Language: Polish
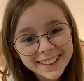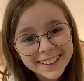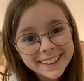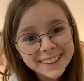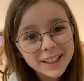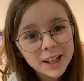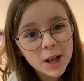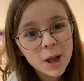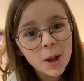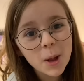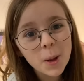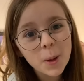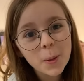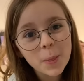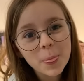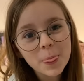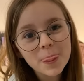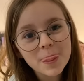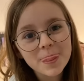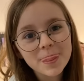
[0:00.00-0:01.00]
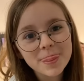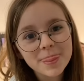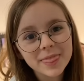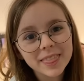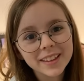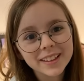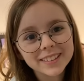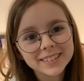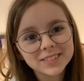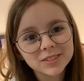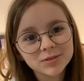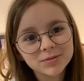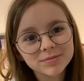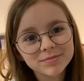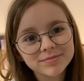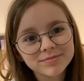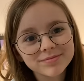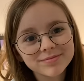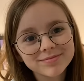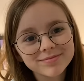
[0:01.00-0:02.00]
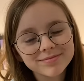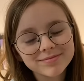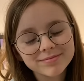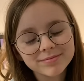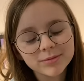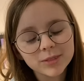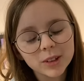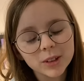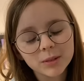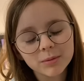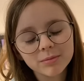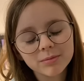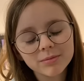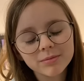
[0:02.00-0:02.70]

No idziesz spać, już jest północ prawie. No.